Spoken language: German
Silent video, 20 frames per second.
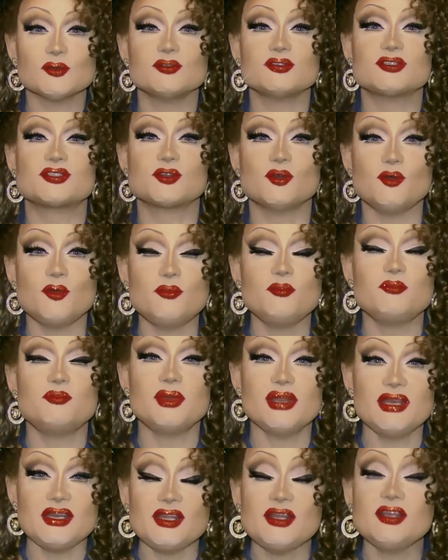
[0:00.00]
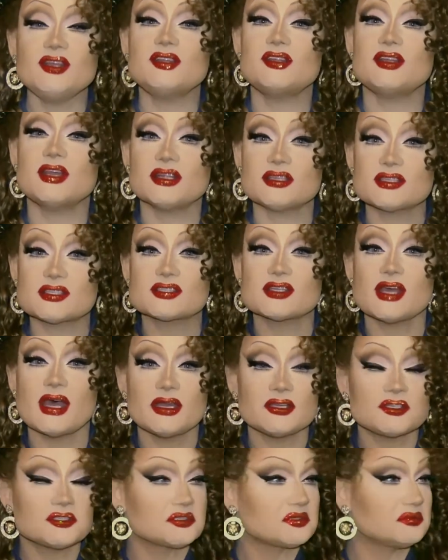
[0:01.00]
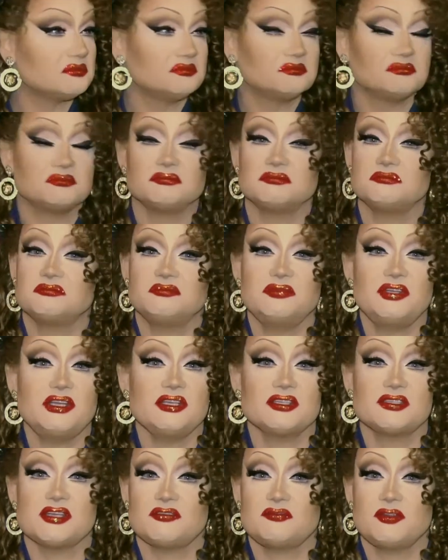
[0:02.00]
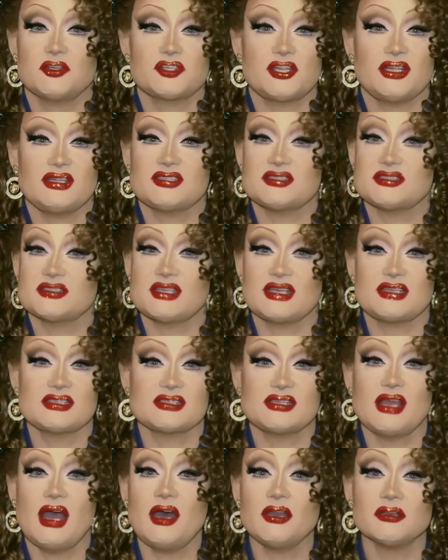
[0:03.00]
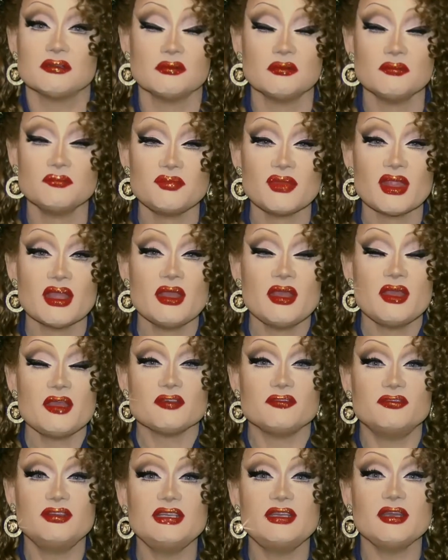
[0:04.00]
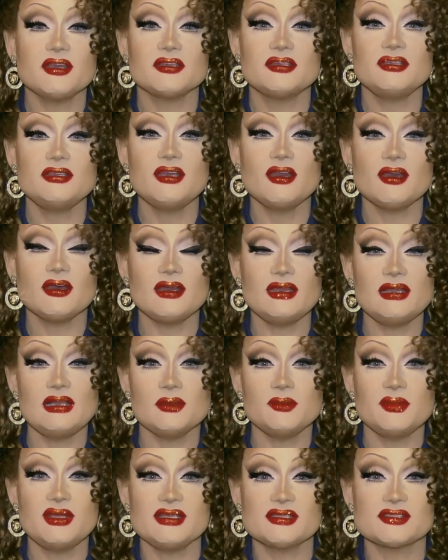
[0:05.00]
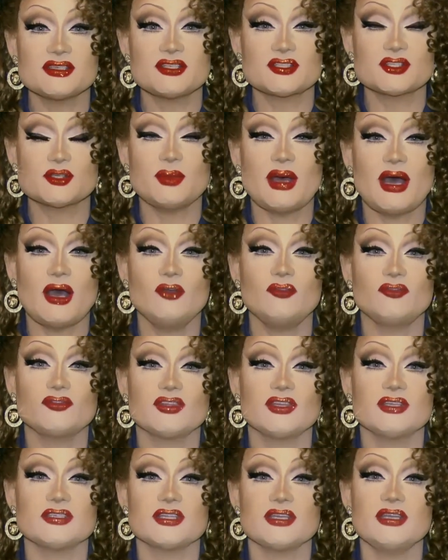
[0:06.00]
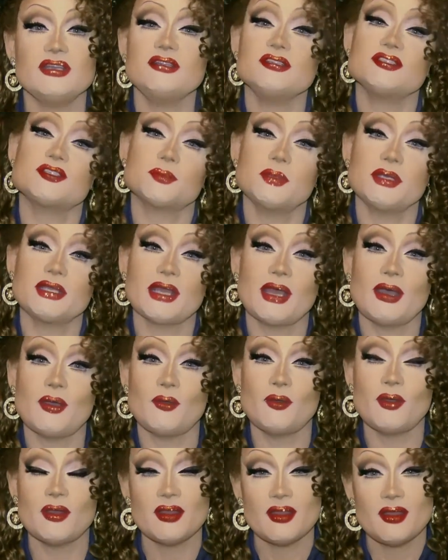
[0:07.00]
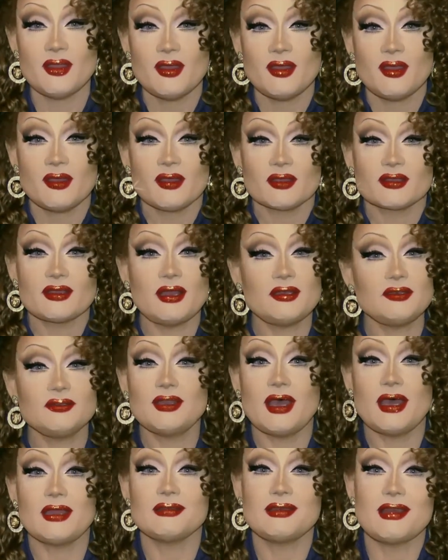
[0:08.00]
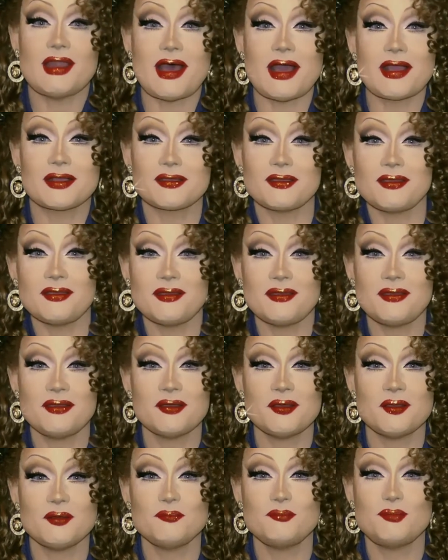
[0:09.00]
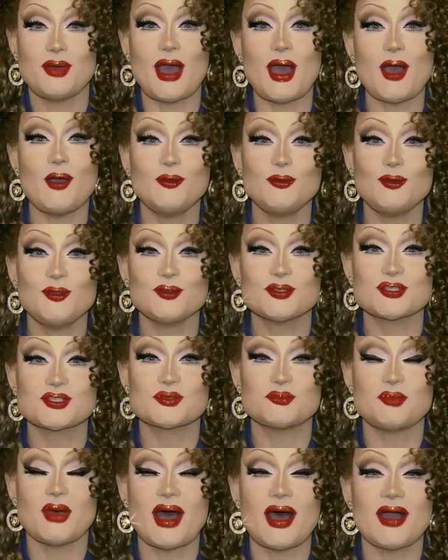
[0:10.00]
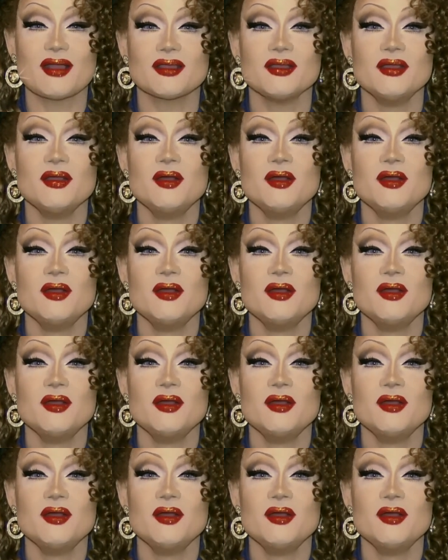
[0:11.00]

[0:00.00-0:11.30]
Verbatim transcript: Und so bin ich jetzt seit, wie gesagt, wir schätzen sechs Jahren wieder hier regelmäßig zum Auftritt in Zwickau, Gartenanlage, Pauluspark.